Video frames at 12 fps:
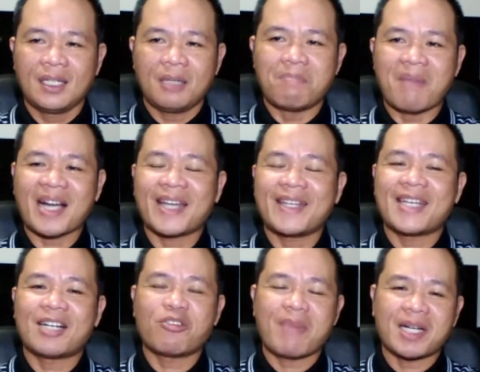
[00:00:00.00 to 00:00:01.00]

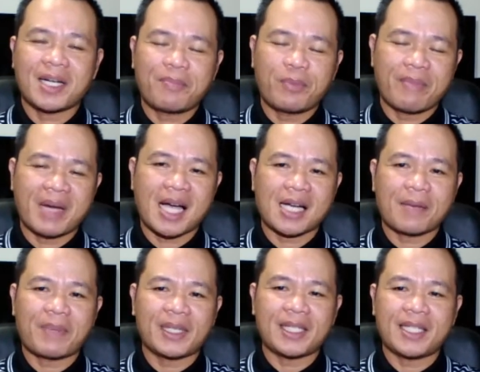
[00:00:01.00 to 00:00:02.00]
Magandang umaga po mga
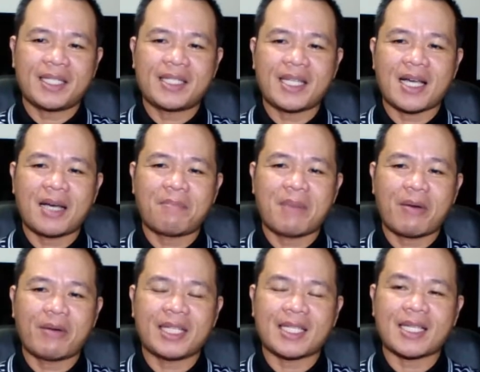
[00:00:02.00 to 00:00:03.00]
kapatid sa
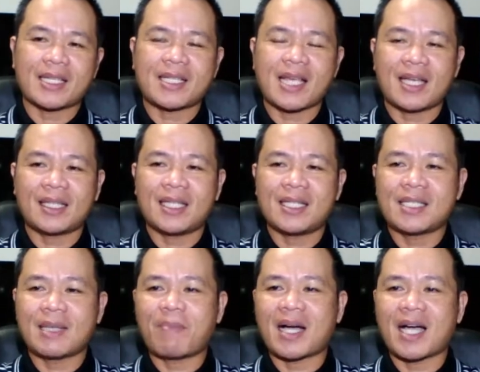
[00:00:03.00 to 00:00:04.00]
bawat isa sa atin
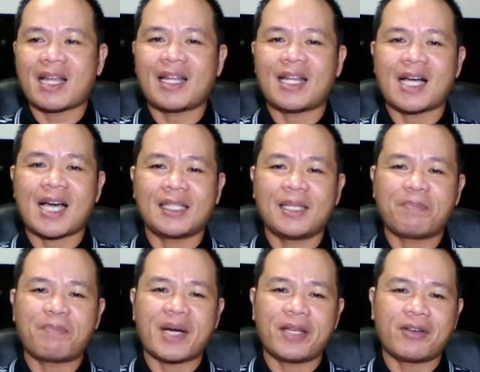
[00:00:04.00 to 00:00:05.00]
sa pangalan ng ating
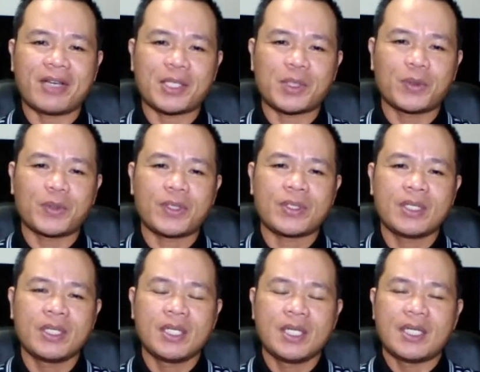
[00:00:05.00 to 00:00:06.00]
Panginoong Hesus.
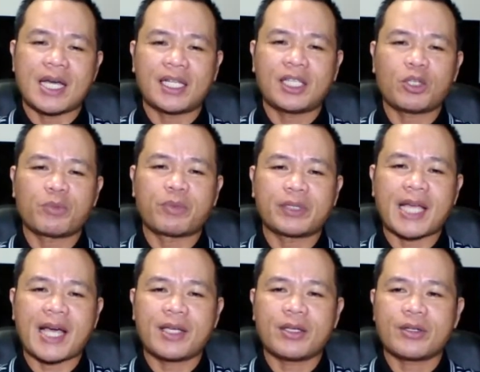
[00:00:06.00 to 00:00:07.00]
Narito po
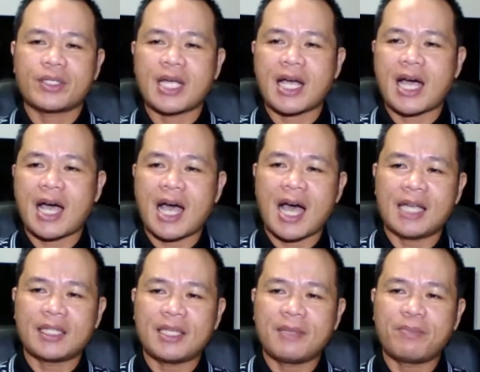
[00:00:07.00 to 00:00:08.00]
tayo sa
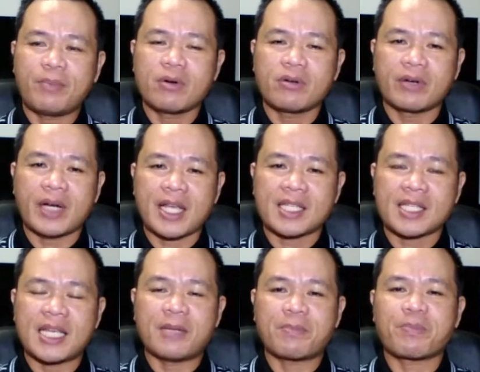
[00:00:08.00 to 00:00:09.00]
ating pong Grace
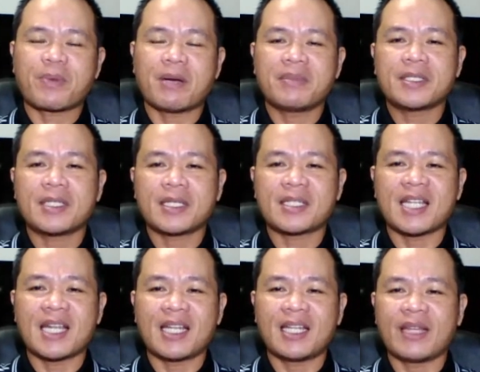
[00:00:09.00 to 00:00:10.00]
and Promises
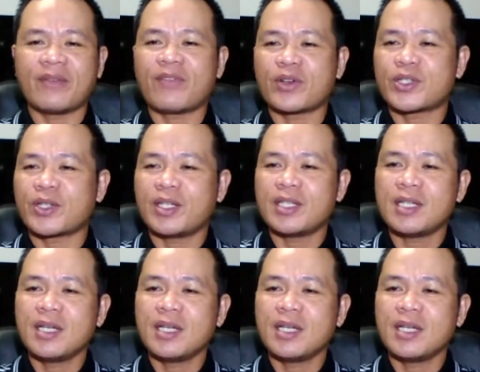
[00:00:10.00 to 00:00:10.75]
Daily Devotion.